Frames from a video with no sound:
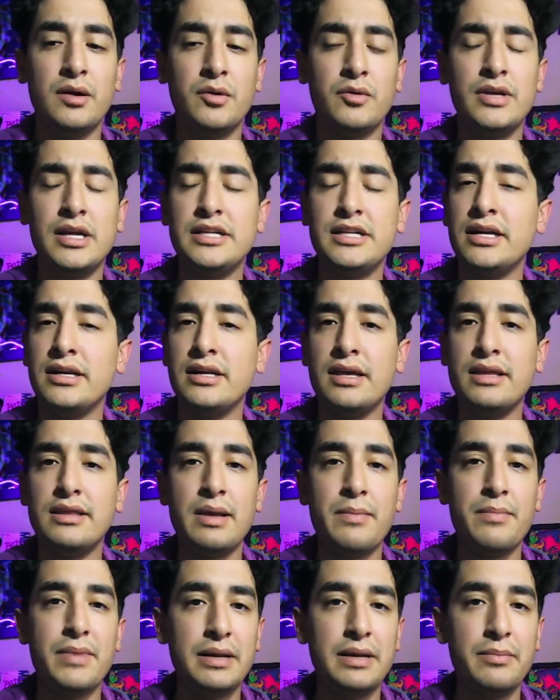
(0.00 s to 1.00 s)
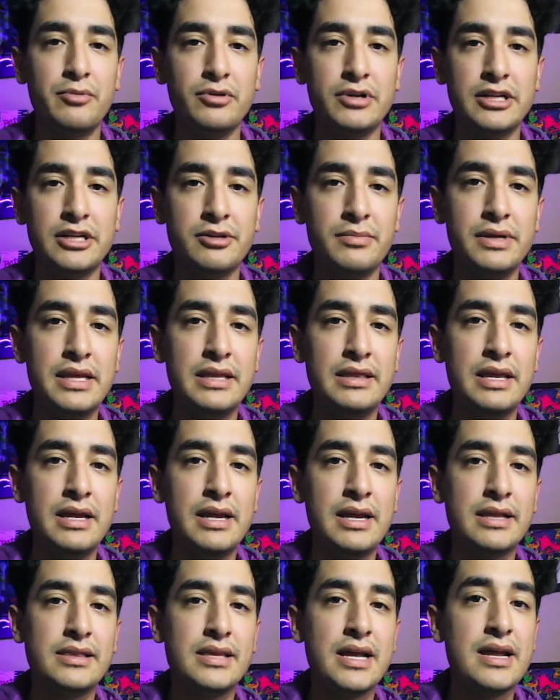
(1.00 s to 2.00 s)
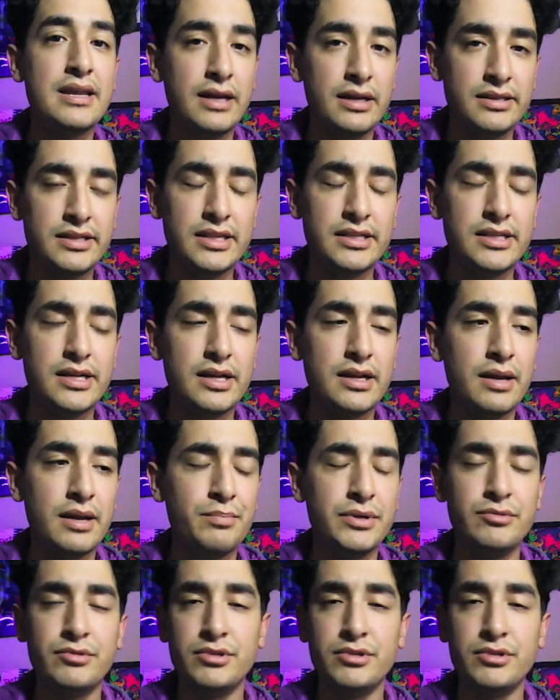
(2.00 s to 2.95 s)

una serie de manipulación mediática tan extensa que pues